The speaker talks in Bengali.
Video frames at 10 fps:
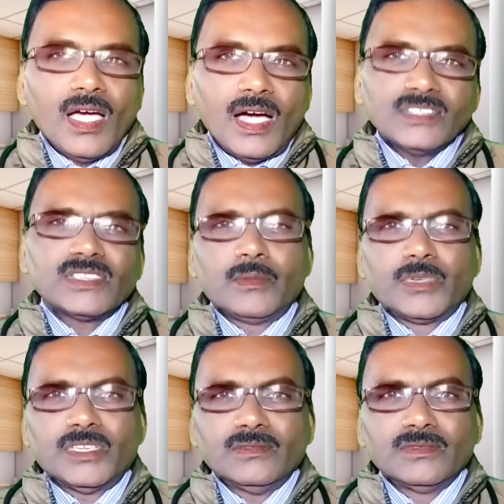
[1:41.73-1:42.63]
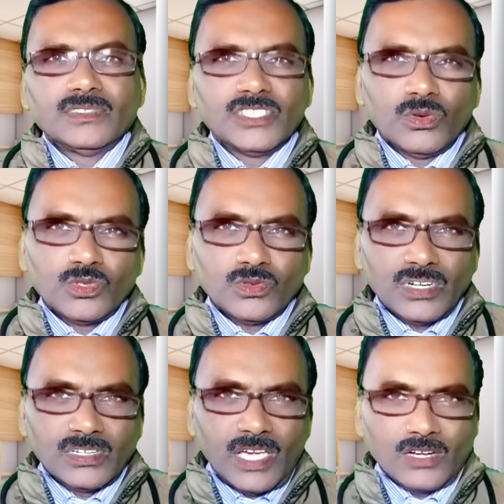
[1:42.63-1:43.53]
আজকে আমি যে ওষুধটা
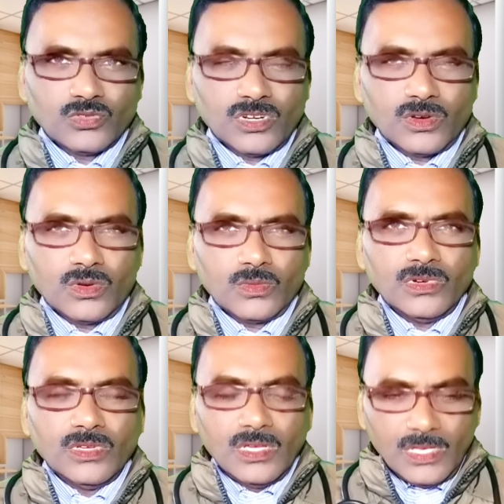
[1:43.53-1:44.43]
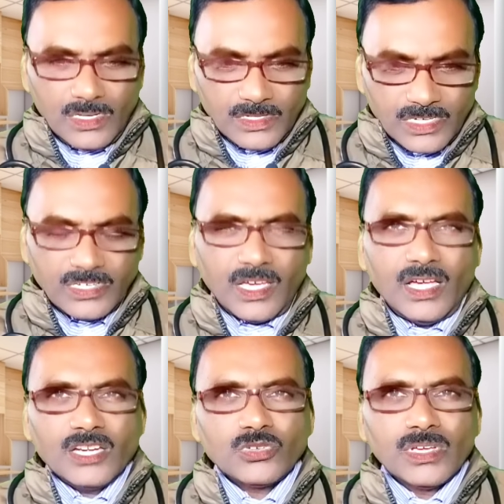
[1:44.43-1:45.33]
নিয়ে আলোচনা করব সেটা
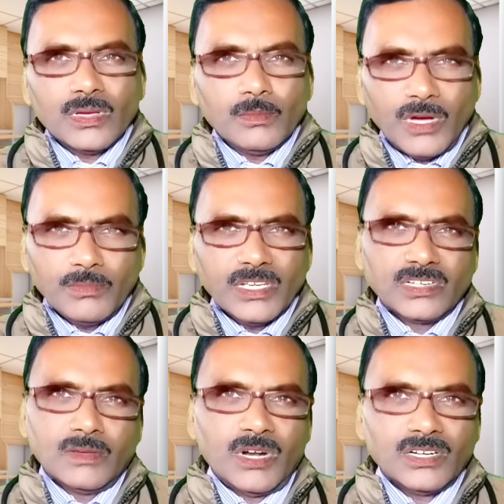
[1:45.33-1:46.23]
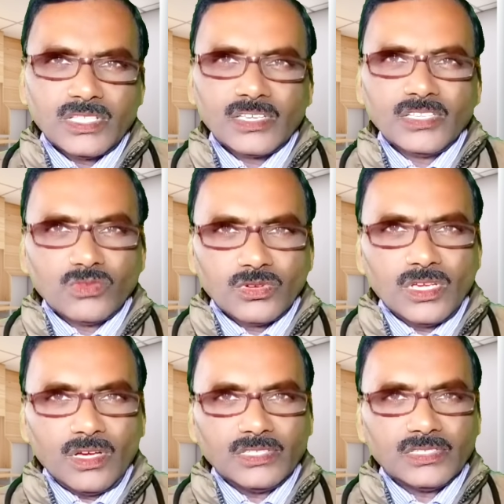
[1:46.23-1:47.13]
আসলে পাবলিক ডিমান্ড থেকেই তৈরি
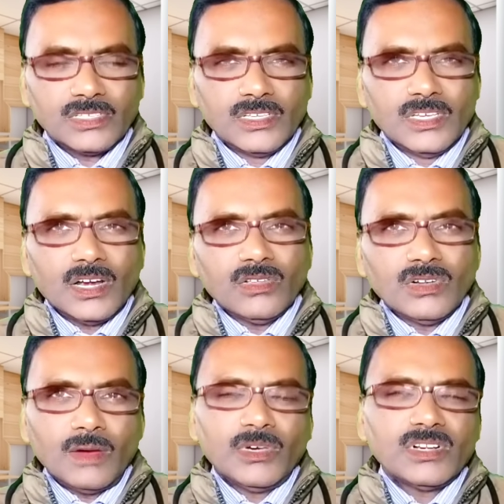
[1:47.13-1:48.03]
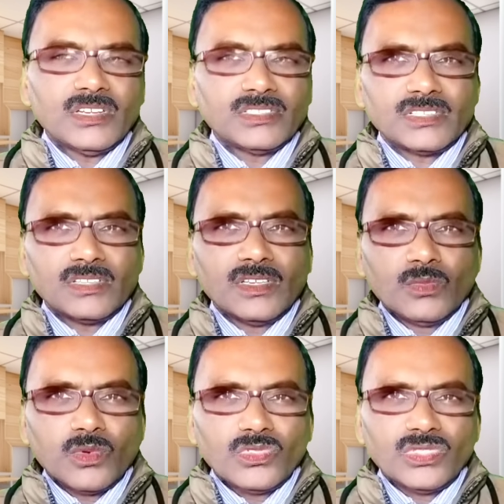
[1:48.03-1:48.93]
হয়েছে কারণ আমার কাছে
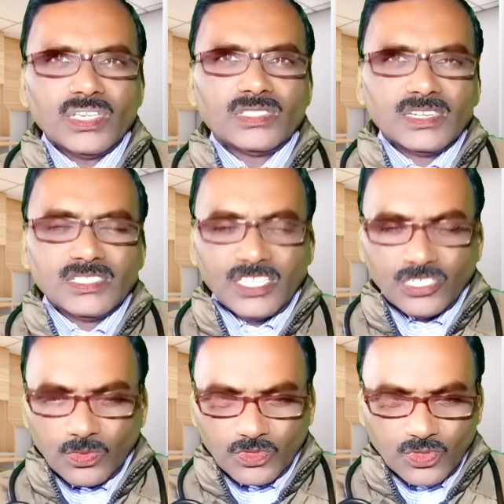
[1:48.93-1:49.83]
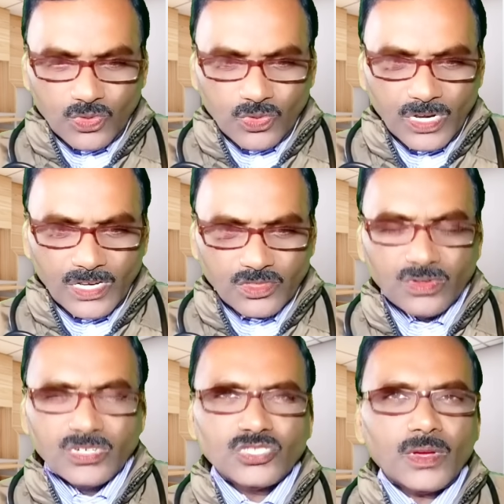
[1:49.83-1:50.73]
প্রত্যেক দিন যে সমস্ত রোগের জন্য
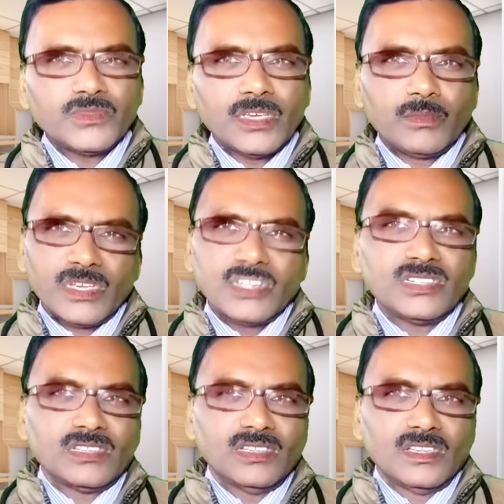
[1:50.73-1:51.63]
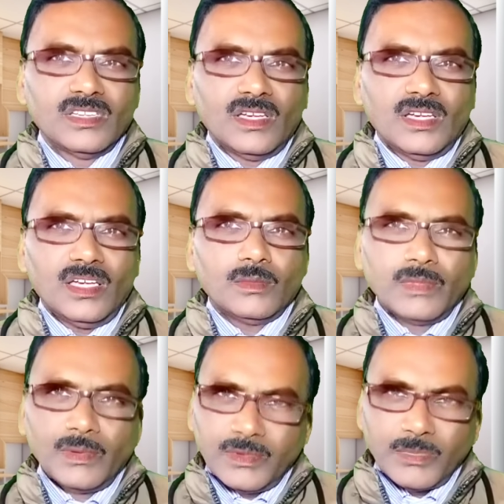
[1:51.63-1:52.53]
সবচেয়ে বেশি হ্যাঁ
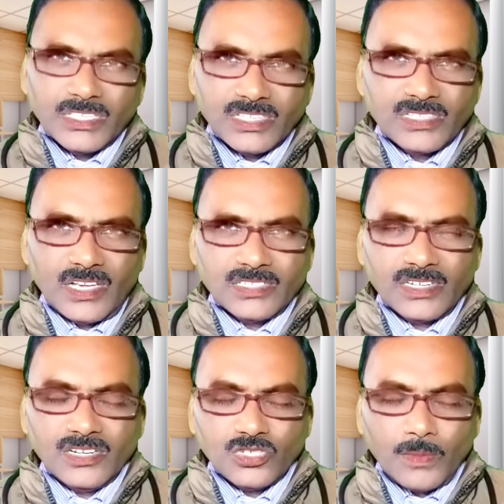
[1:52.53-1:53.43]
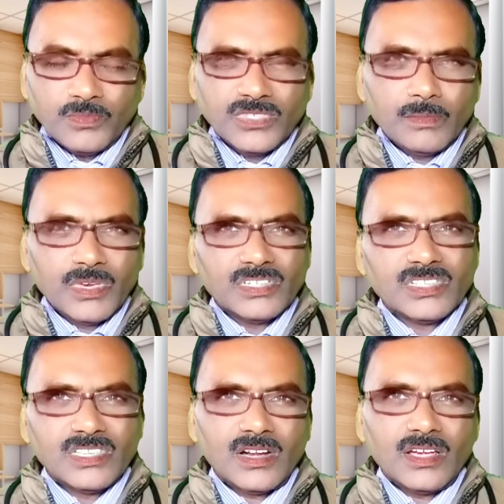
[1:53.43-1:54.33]
মেসেজ আসে সবচেয়ে বেশি
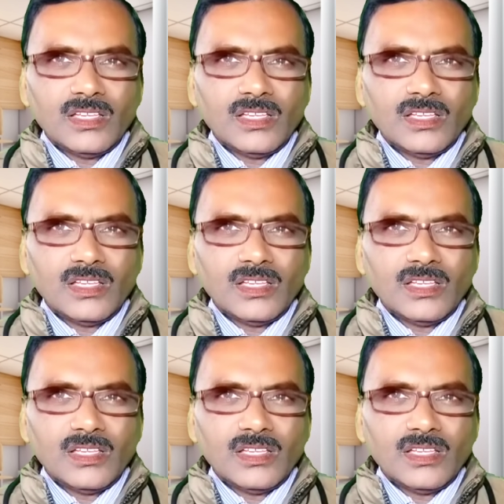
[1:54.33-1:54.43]
যারা